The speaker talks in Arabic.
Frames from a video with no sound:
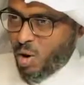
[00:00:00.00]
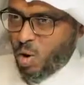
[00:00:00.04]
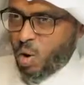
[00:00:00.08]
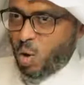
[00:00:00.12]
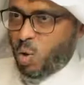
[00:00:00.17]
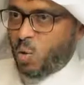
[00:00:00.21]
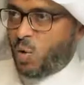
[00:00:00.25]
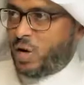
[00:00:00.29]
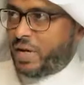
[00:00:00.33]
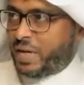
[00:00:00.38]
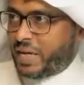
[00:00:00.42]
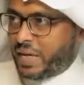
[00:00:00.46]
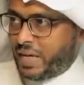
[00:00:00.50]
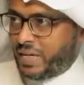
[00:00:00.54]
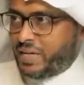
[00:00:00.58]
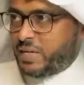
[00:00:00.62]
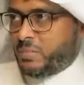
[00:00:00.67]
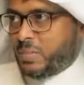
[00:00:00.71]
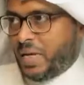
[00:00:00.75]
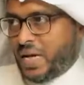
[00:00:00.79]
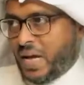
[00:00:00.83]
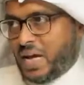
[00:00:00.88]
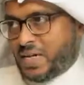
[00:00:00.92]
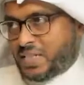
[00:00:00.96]
هو
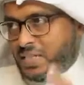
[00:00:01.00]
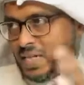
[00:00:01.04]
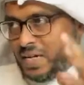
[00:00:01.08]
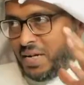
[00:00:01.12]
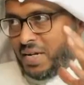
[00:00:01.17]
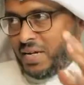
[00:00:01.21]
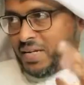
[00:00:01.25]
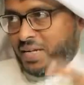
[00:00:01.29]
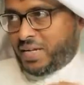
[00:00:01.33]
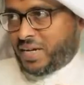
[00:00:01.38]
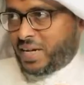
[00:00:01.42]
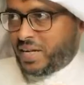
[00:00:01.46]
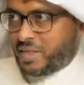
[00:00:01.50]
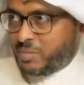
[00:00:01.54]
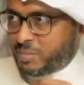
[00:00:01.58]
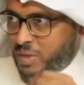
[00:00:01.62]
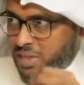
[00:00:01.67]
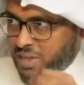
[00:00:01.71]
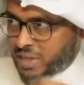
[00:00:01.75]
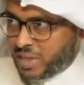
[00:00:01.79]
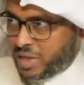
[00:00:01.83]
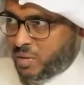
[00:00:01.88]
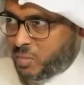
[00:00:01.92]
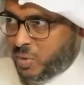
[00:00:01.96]
الكلمة الحسنة الكلمة
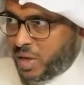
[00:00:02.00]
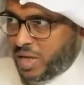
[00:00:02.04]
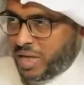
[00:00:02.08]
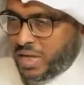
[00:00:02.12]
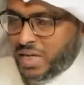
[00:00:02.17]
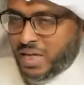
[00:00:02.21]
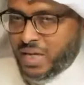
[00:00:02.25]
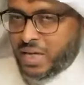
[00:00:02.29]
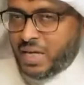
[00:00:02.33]
الطيبة